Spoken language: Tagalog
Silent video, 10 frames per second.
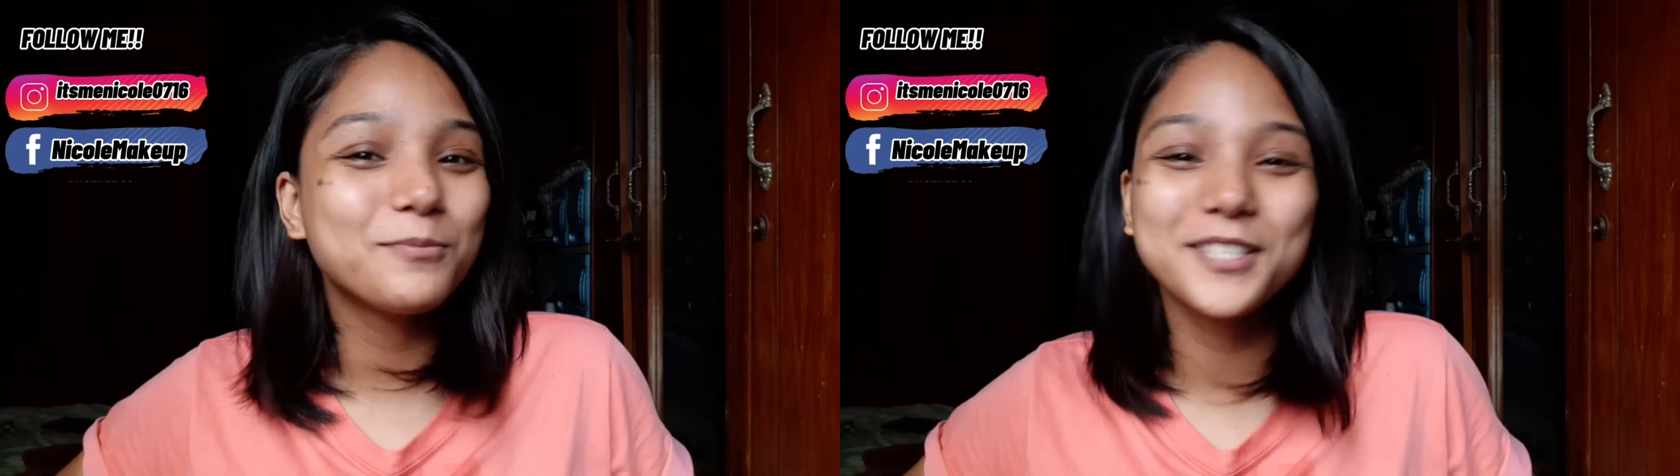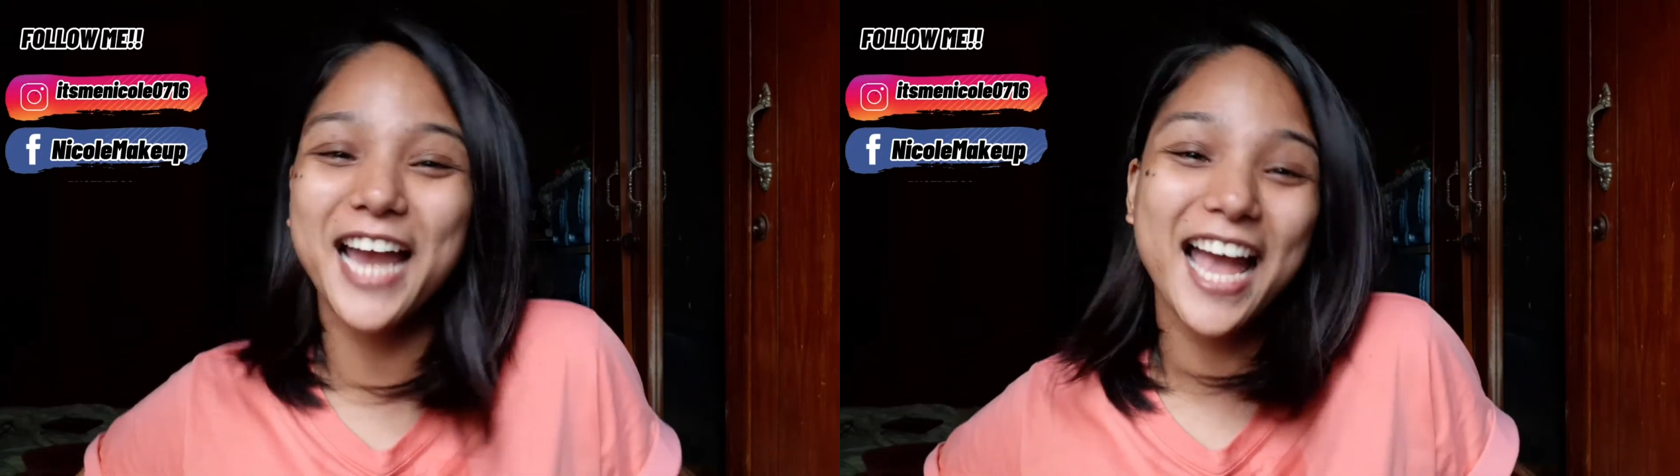
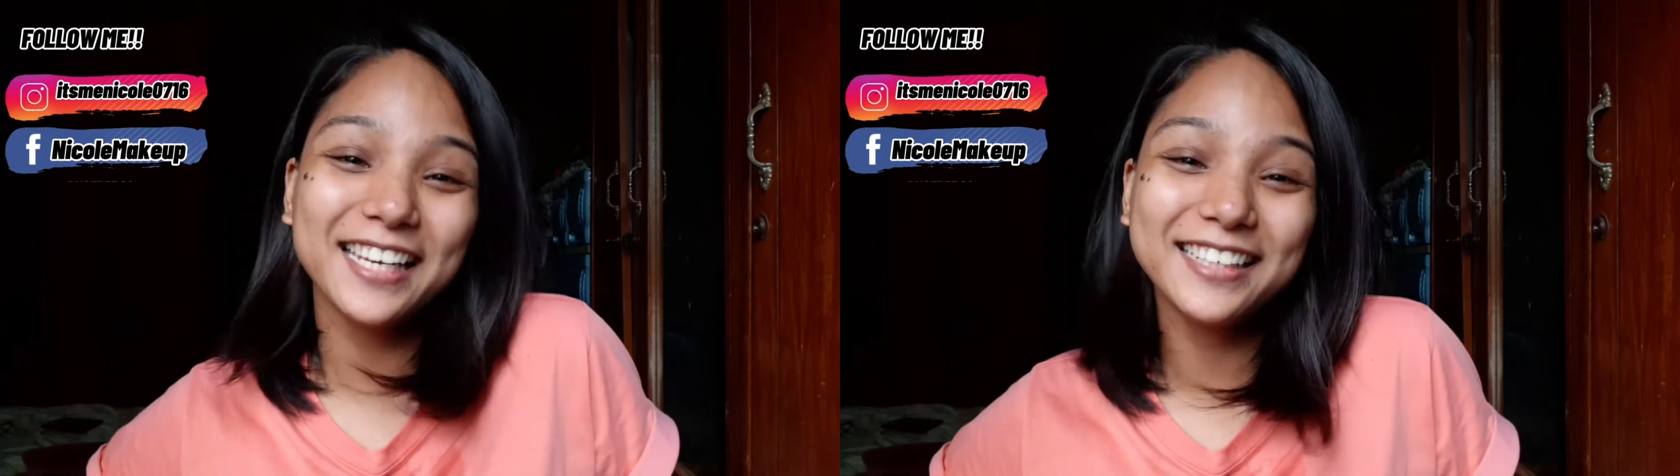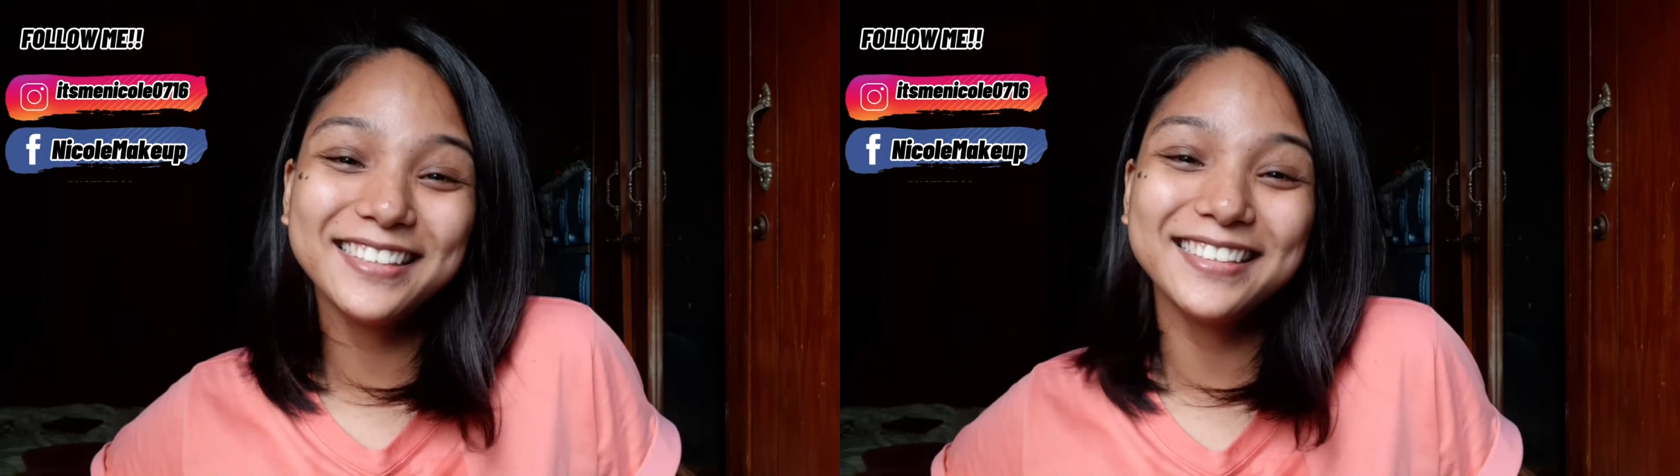
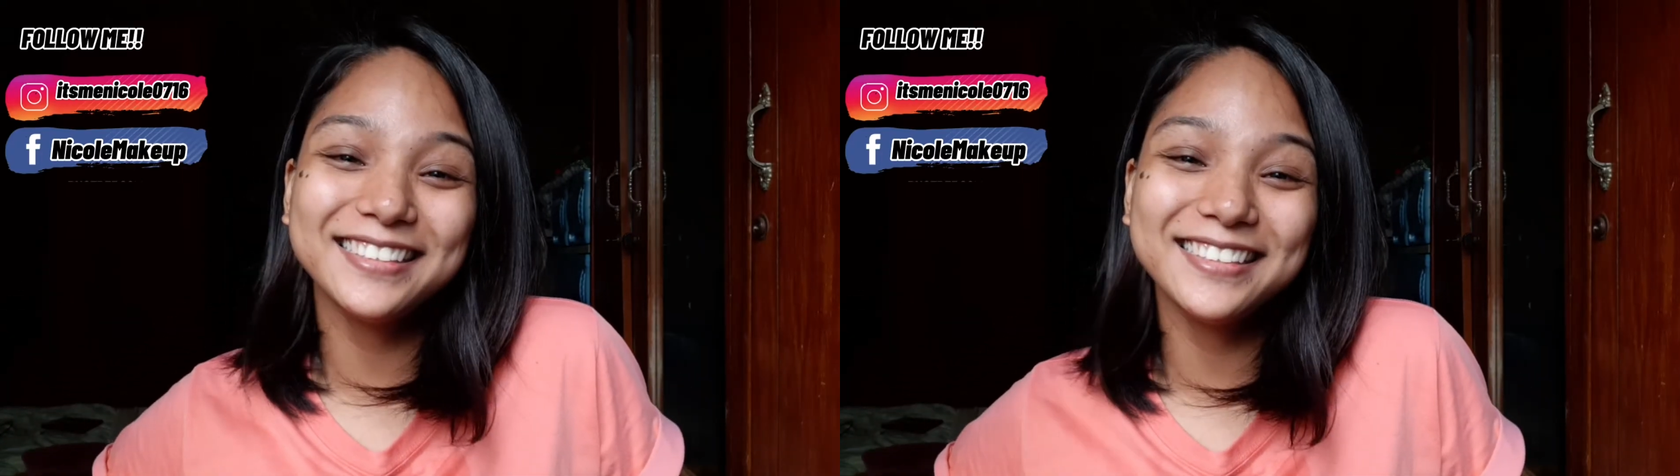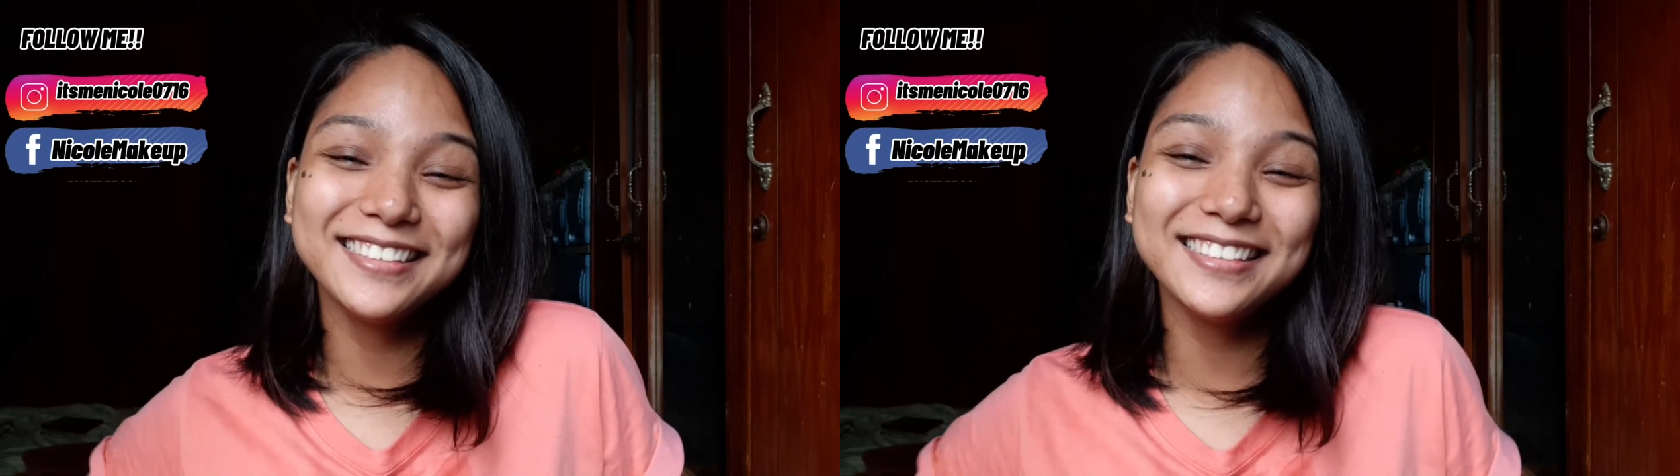
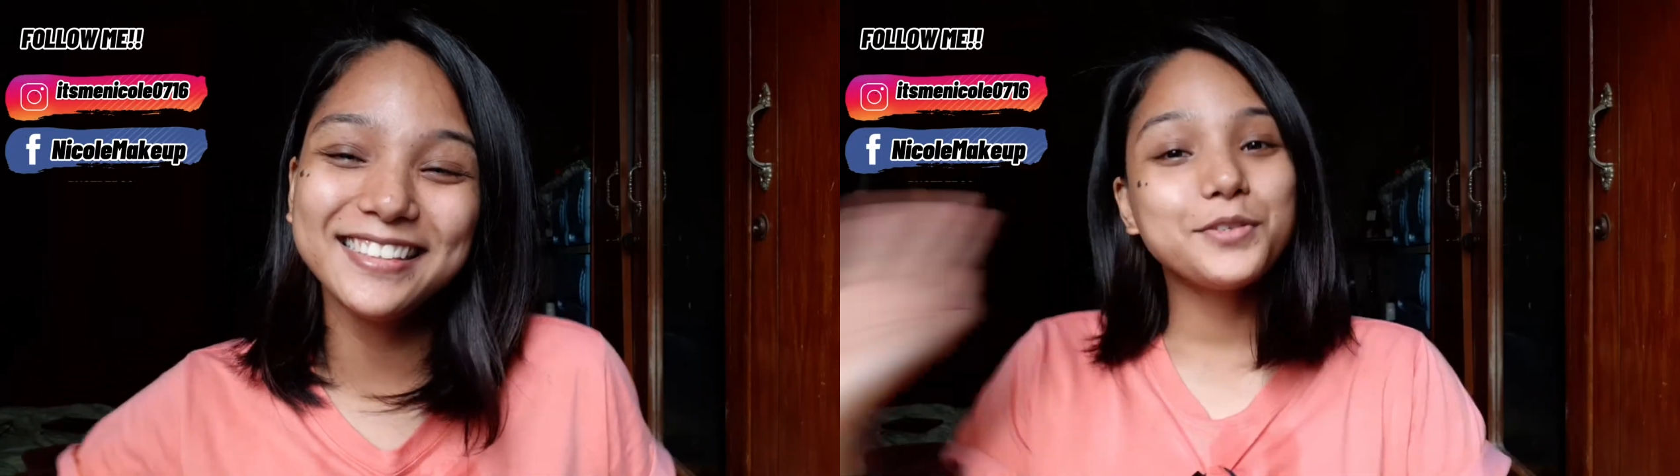channel!